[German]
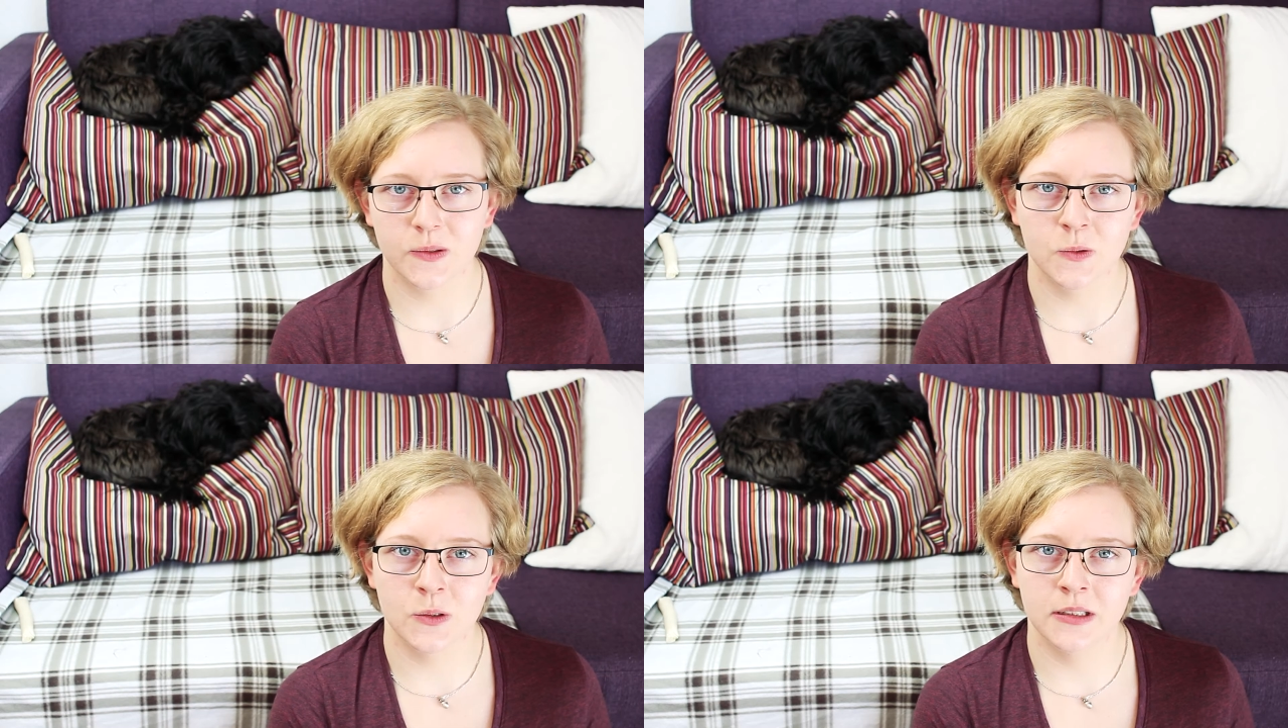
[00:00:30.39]

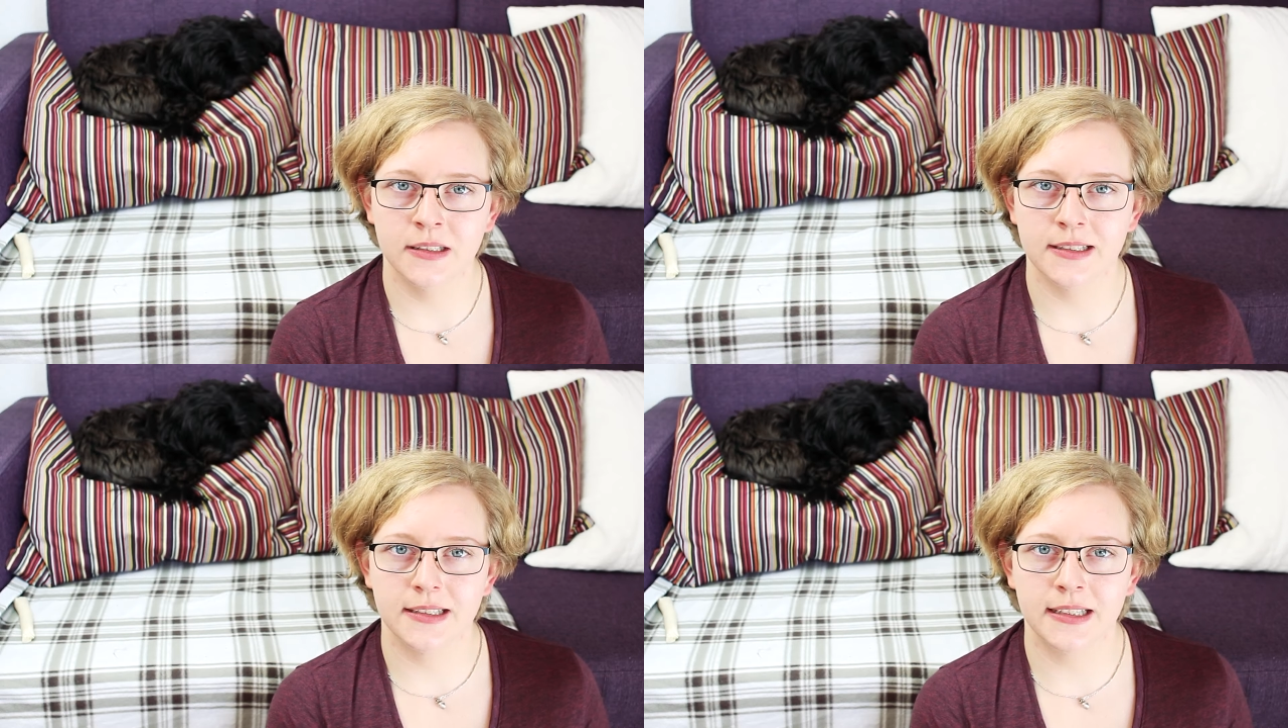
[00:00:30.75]

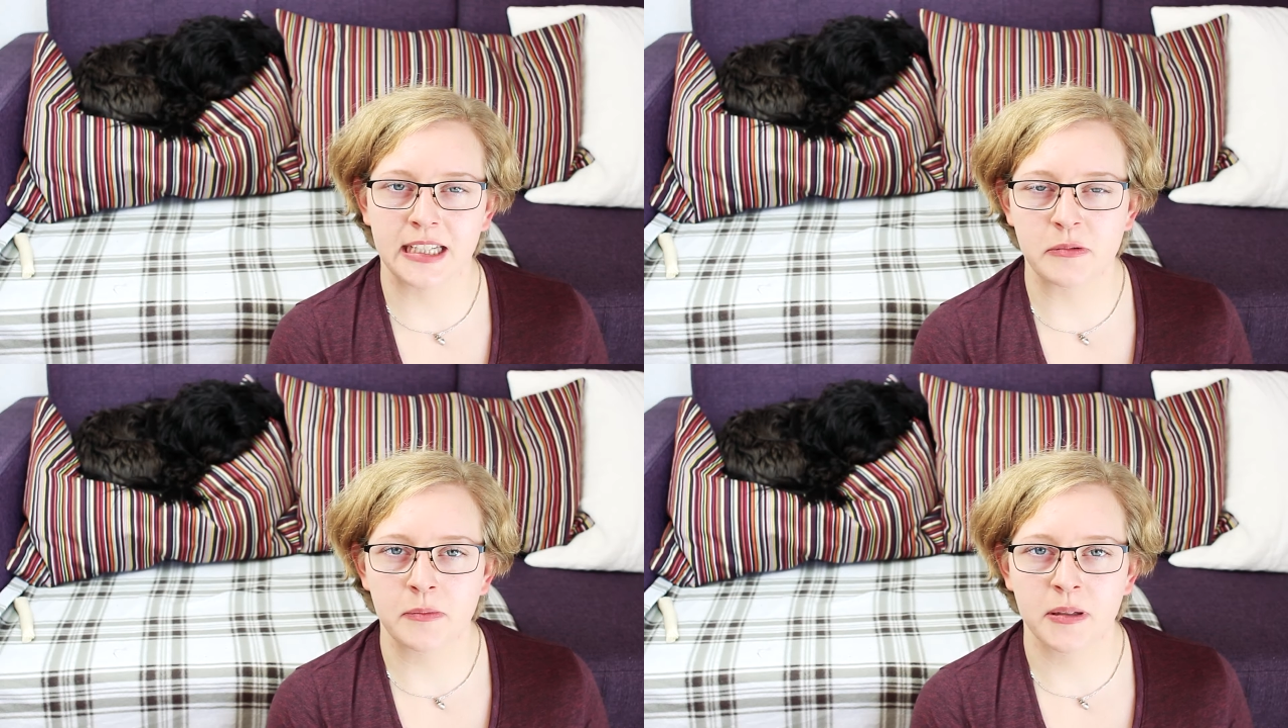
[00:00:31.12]
und
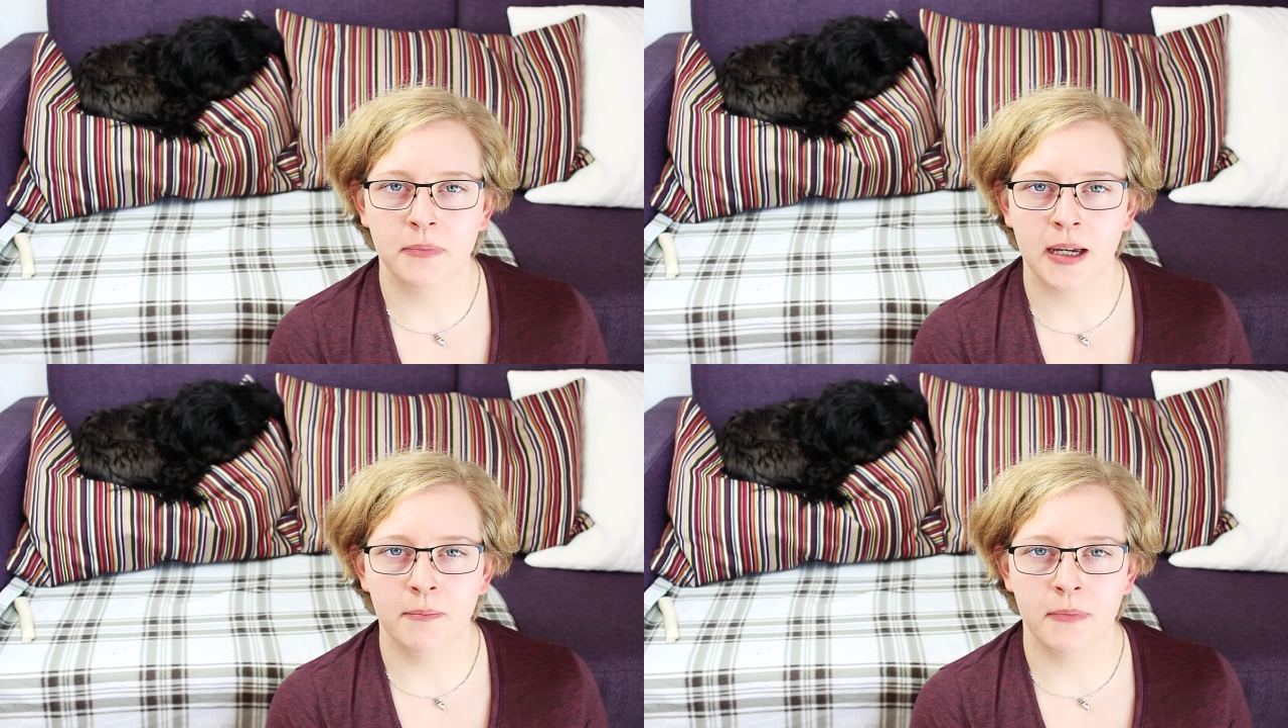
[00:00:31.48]
lebe mit
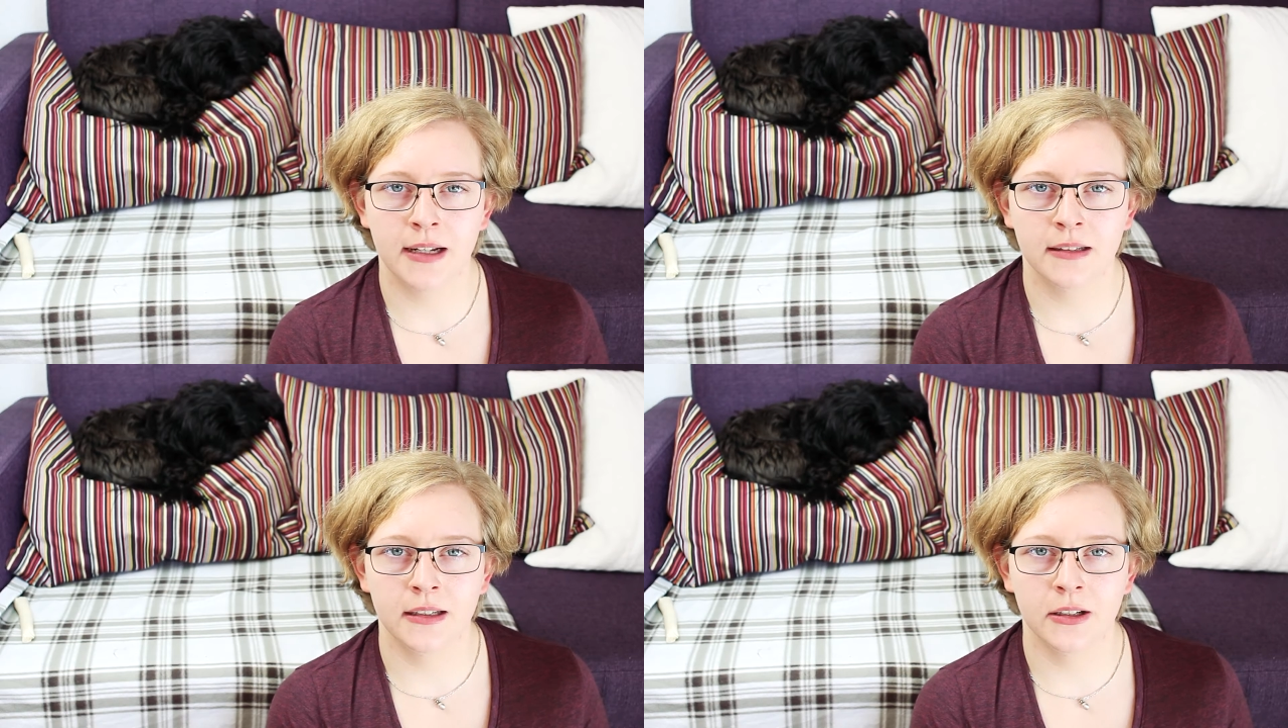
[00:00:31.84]
meinem
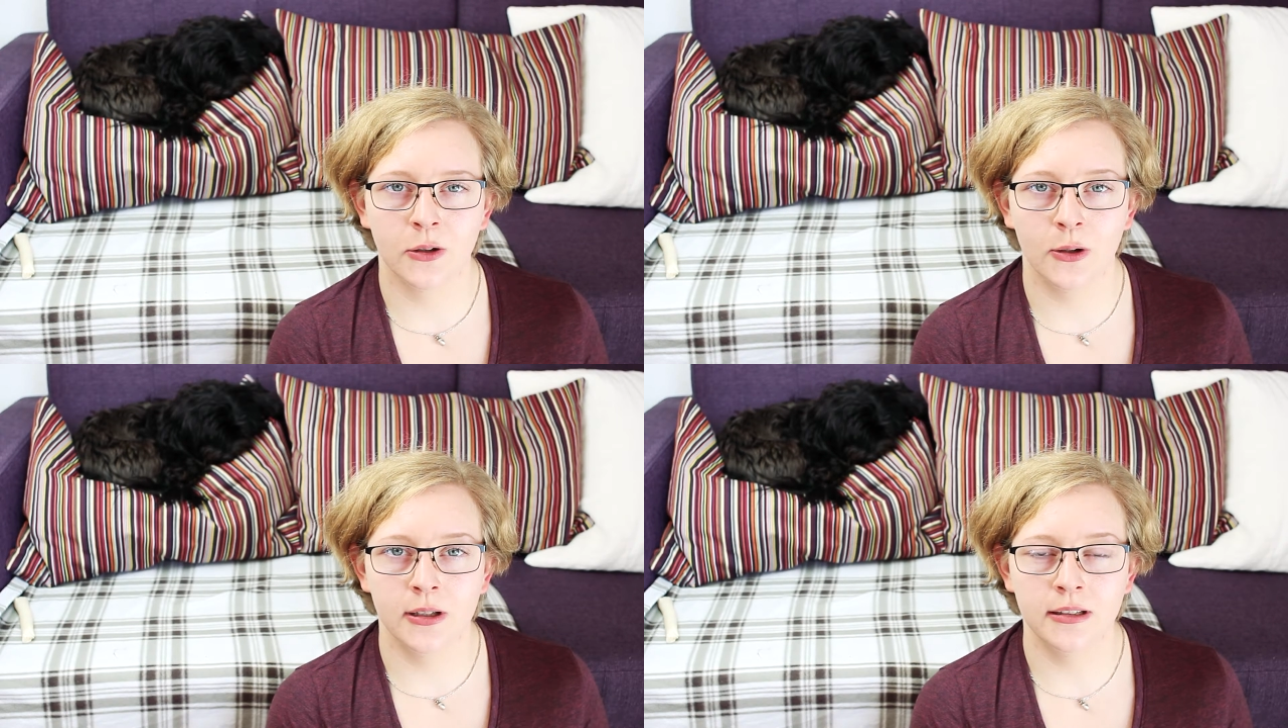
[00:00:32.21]
Mann in
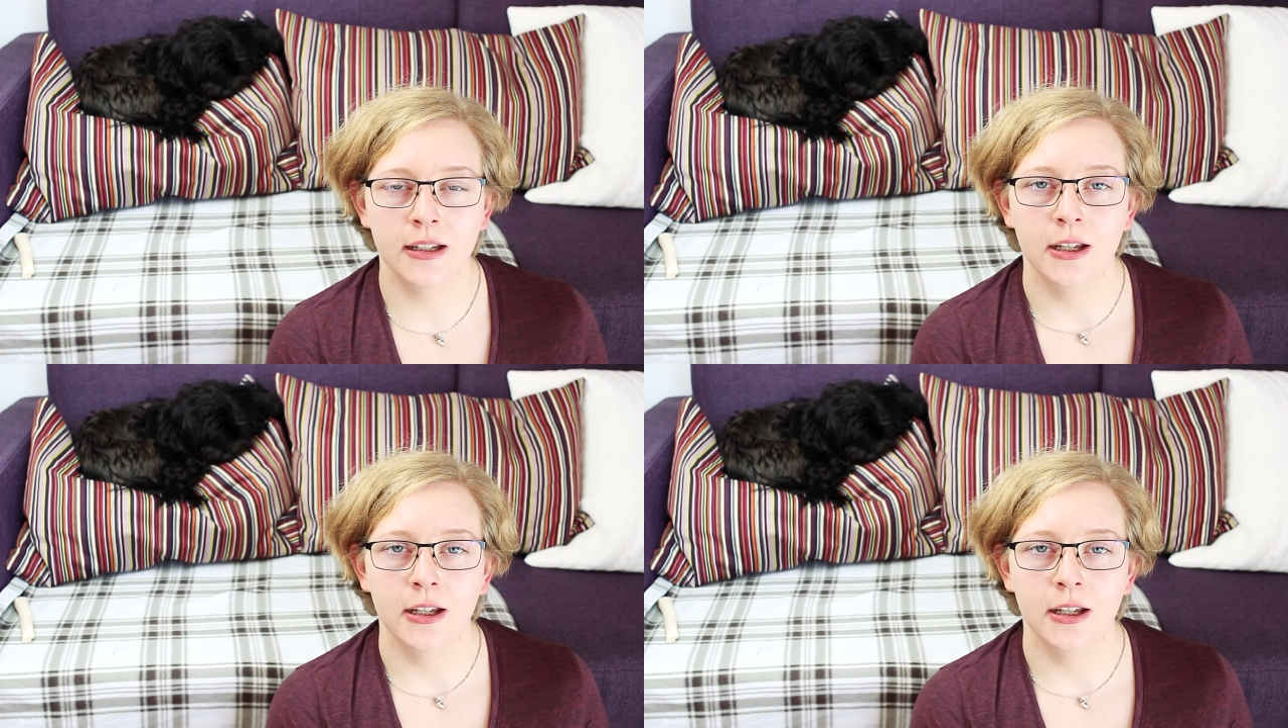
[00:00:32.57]
Köln